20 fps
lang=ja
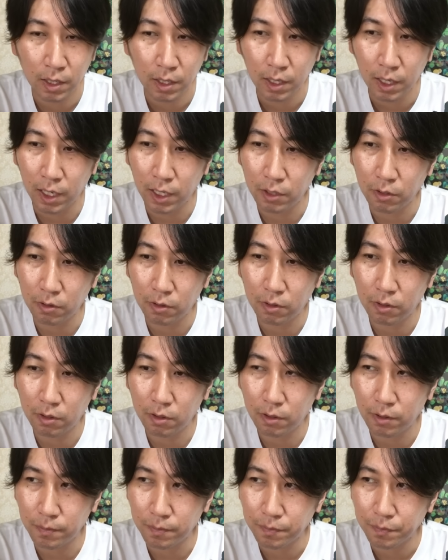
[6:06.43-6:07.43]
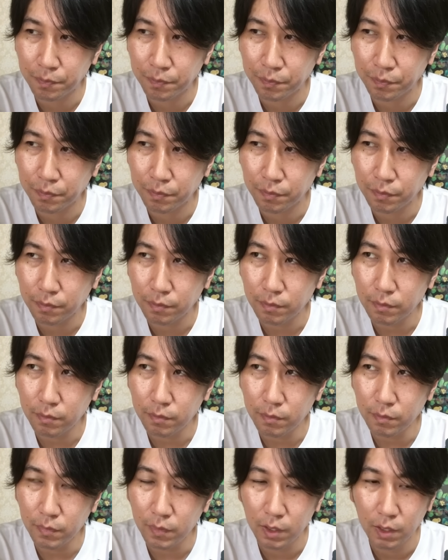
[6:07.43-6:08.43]
あの
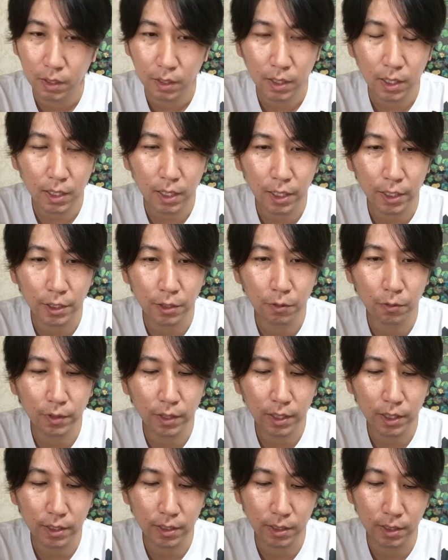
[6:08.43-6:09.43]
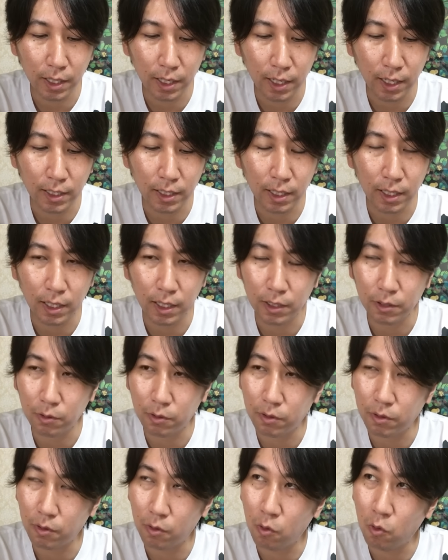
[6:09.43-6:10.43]
なんかいろんなですねああ
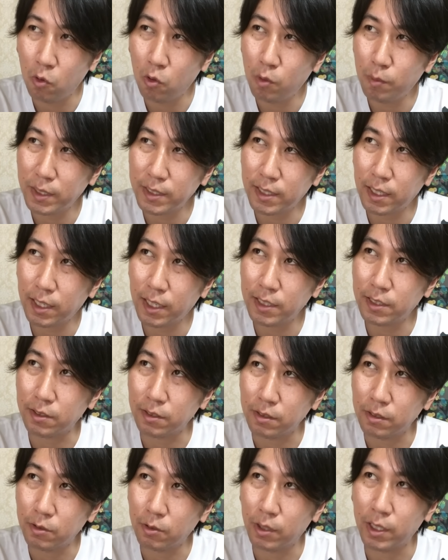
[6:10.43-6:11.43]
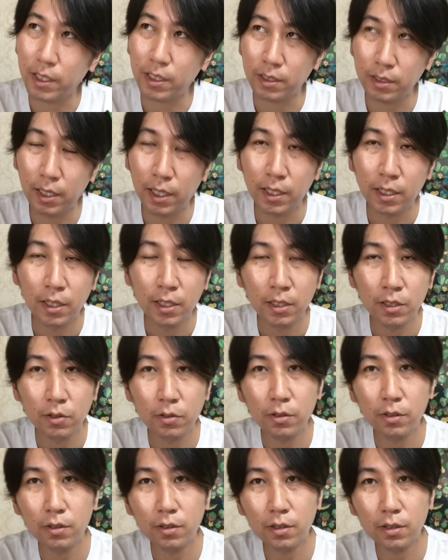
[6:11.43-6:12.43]
の大政ガスとかですね
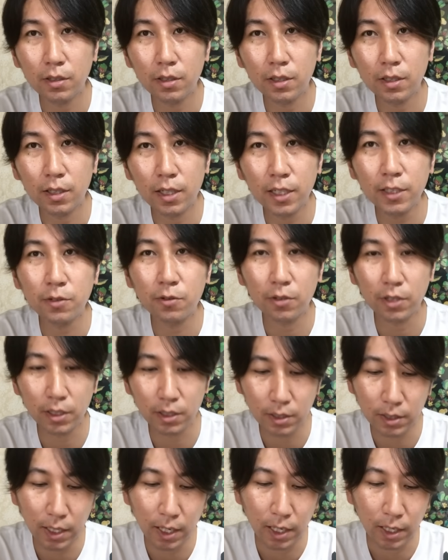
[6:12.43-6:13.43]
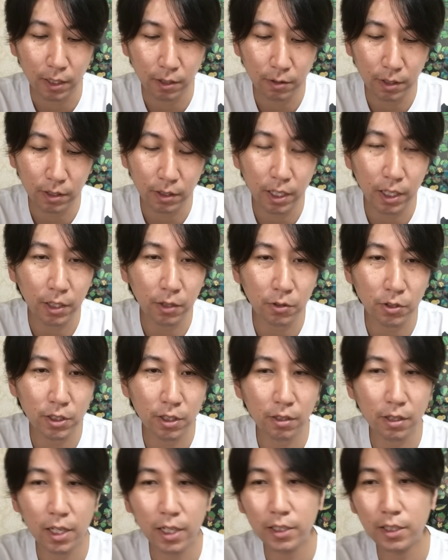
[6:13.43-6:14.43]
そういうガスをですねいわゆる提供し
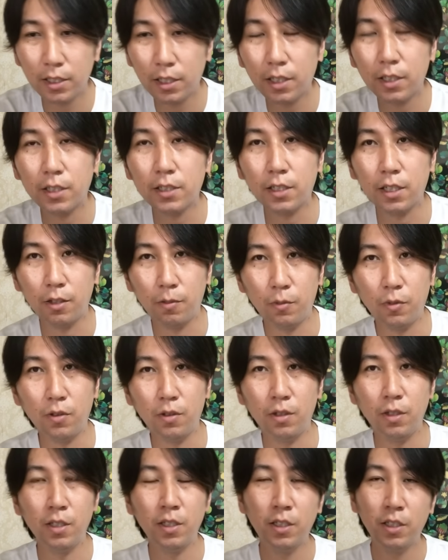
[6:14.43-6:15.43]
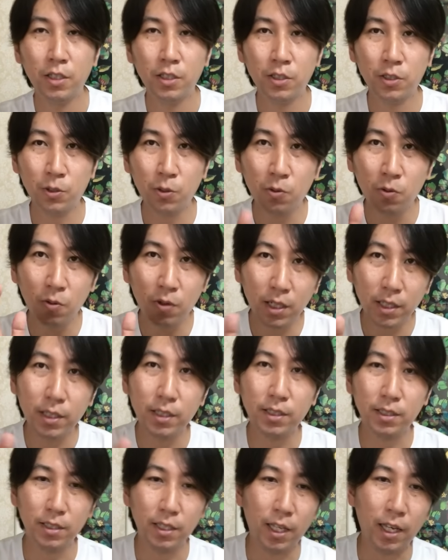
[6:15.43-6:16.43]
てる会社なんですけどもそこがで
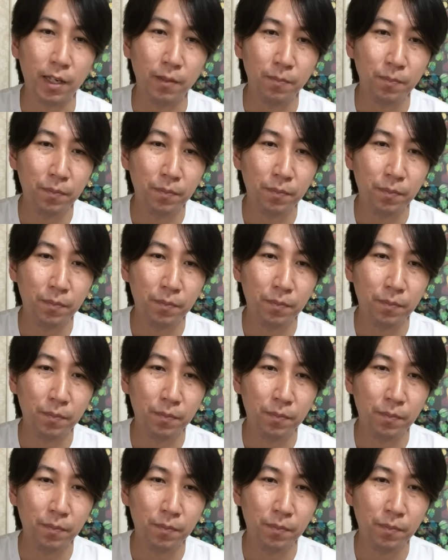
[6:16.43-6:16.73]
すね